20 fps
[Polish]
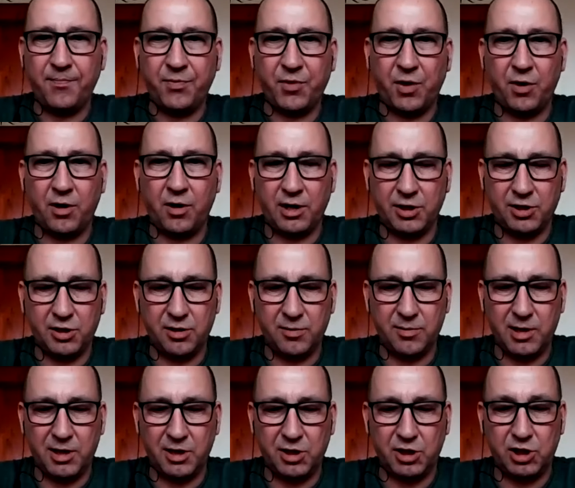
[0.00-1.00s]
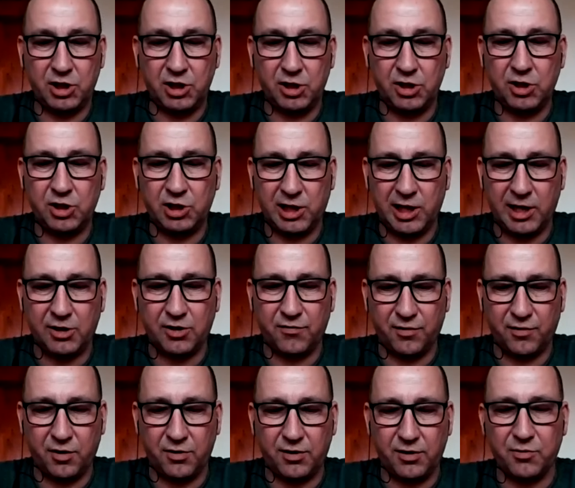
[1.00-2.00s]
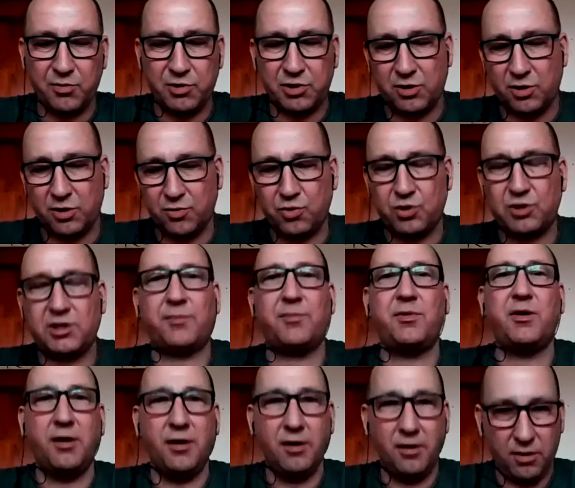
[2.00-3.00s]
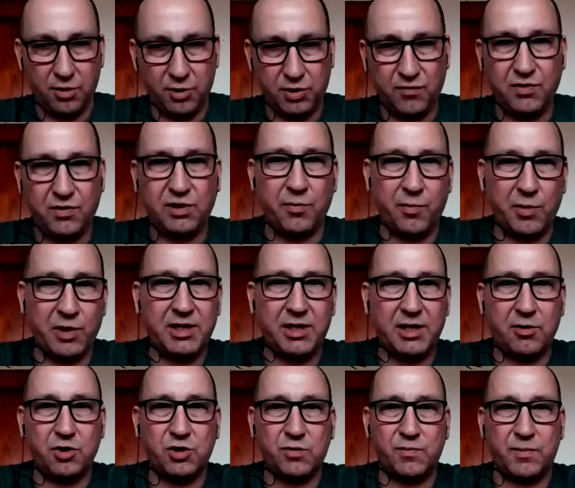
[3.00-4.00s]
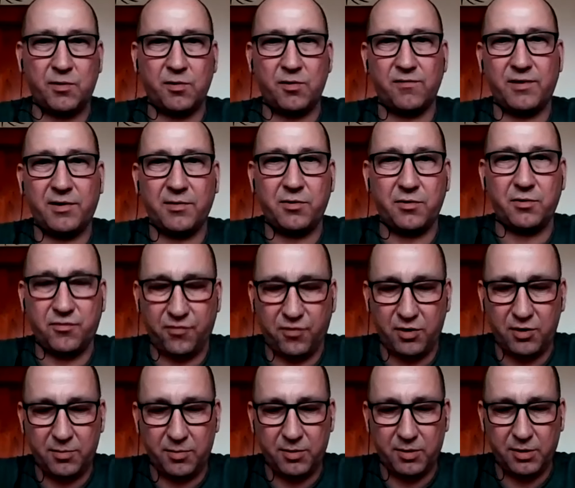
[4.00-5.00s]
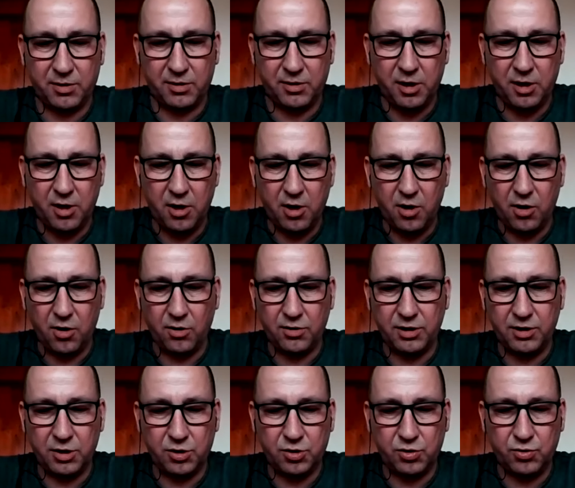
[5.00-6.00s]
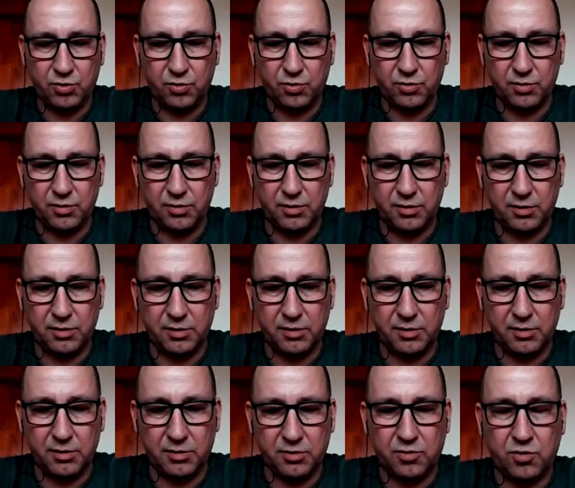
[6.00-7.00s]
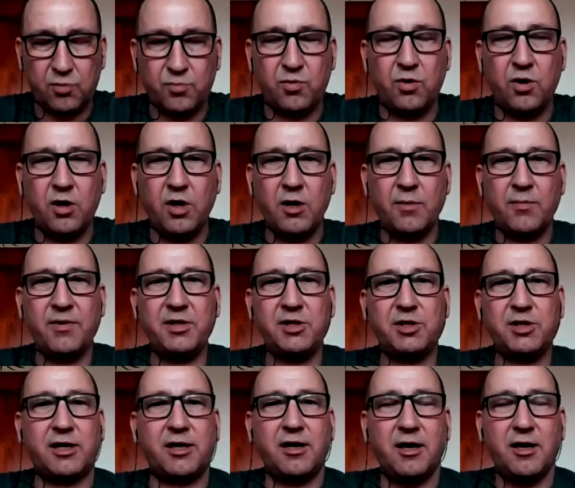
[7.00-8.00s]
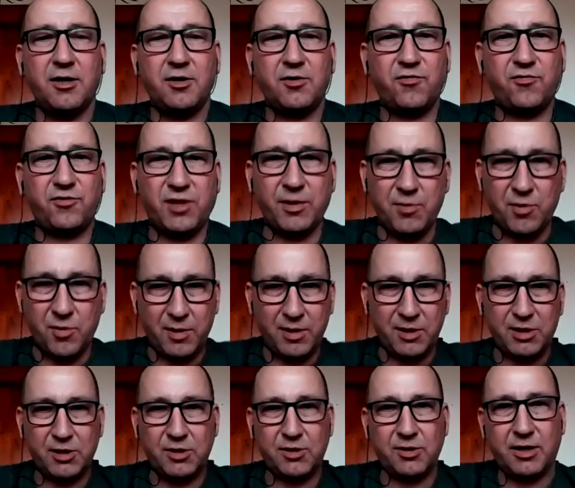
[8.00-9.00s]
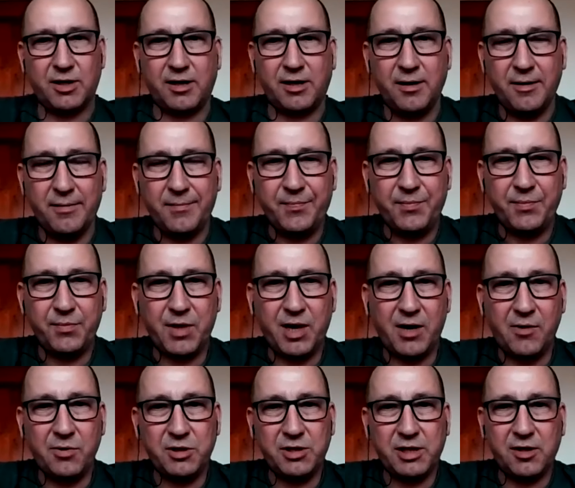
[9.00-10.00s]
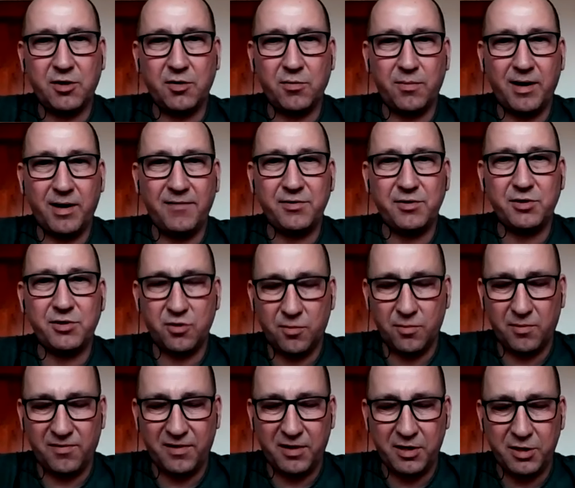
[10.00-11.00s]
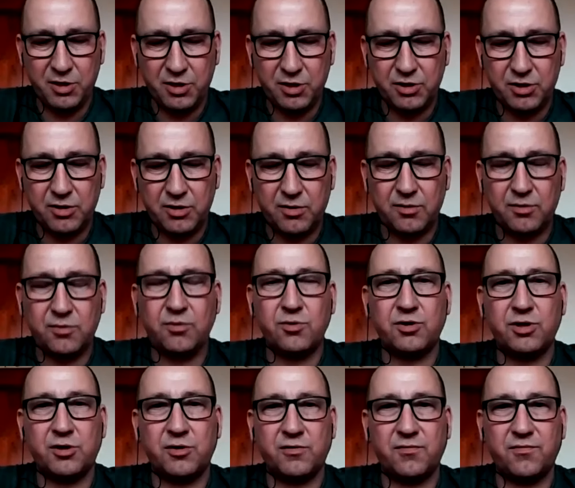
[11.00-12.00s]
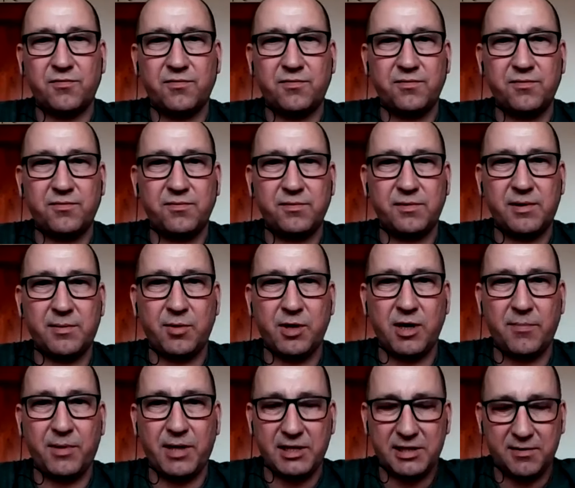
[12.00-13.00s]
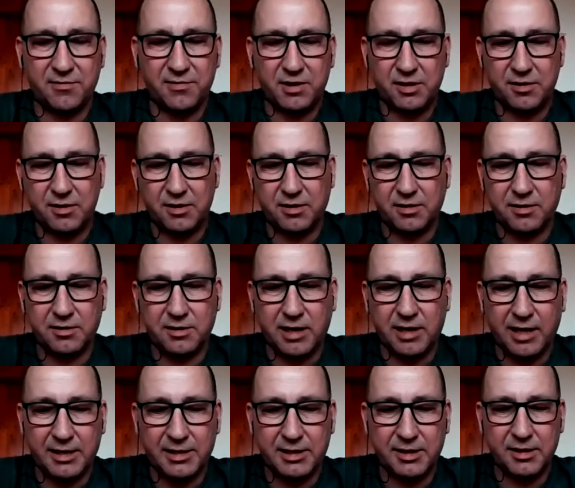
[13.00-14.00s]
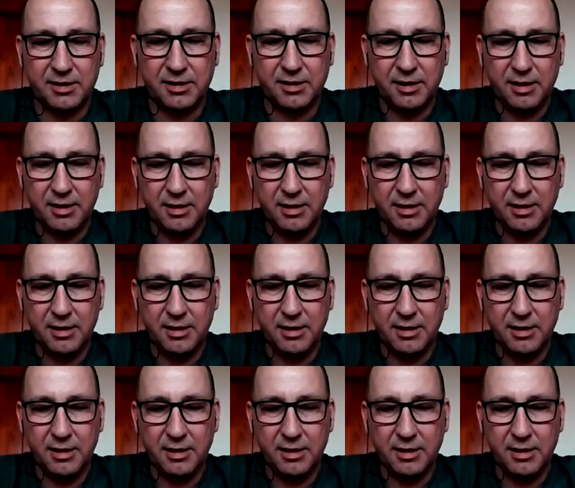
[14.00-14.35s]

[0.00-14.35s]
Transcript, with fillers: o ile tak. się nie mylę, i, źle to wyglądało, stąd już tam Oczywiście media już spekulowały o Twoim y, odejściu y, z klubu. Powiedz tak, czy w tym momencie to tak miałeś takie obawy, że obawiałeś się, że o kurczę, to ta moja praca w tej y, arce